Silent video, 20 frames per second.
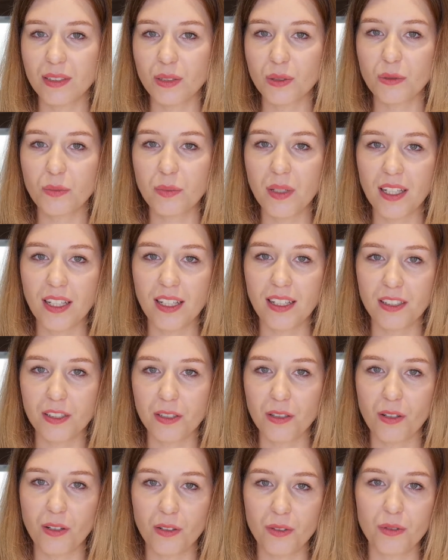skupienie
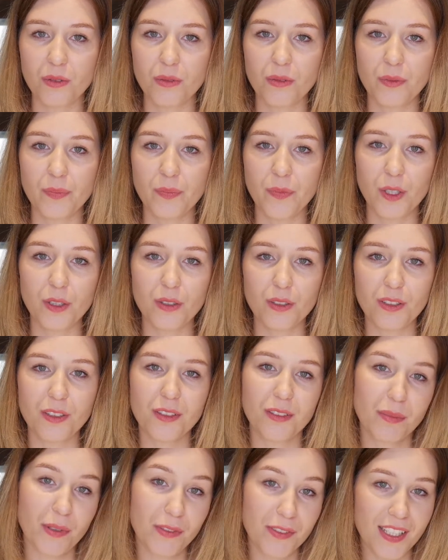naszych oczu od
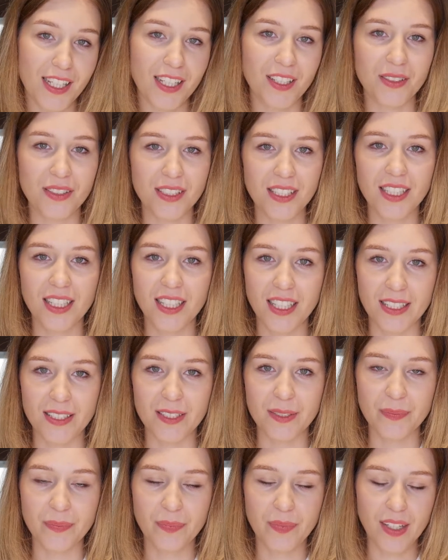powstających
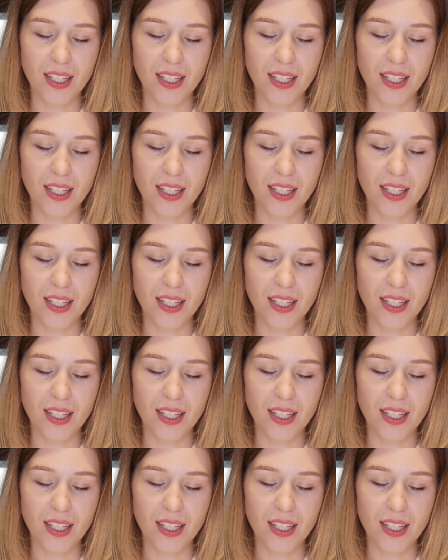rys.